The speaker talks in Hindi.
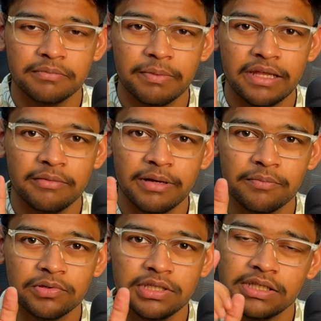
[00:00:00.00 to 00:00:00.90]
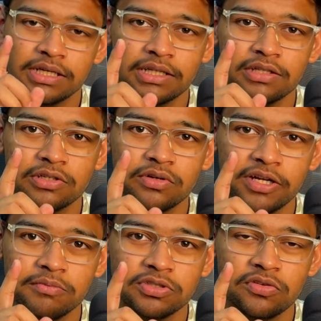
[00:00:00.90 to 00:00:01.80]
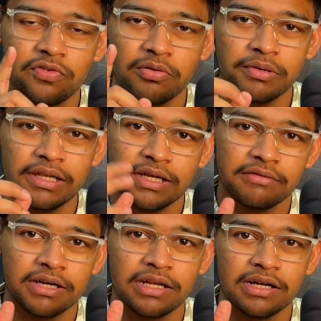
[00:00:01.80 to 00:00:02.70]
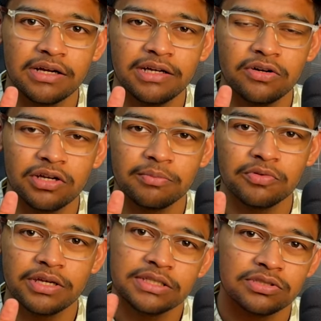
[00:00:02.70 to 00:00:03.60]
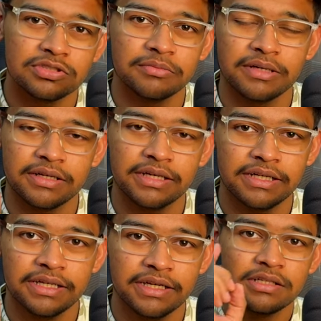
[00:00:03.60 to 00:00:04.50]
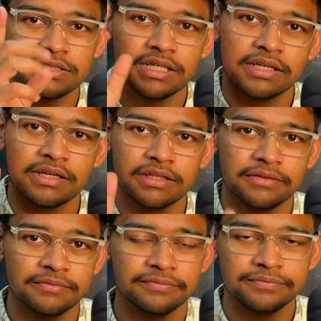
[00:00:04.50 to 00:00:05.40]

पहले मैं आपको ये दिखा देता हूँ एडमिशन फॉर्म के लिंक वगैरह कहाँ हैं और आपको कैसे उसे भरना है ठीक है स्टार्ट करते हैं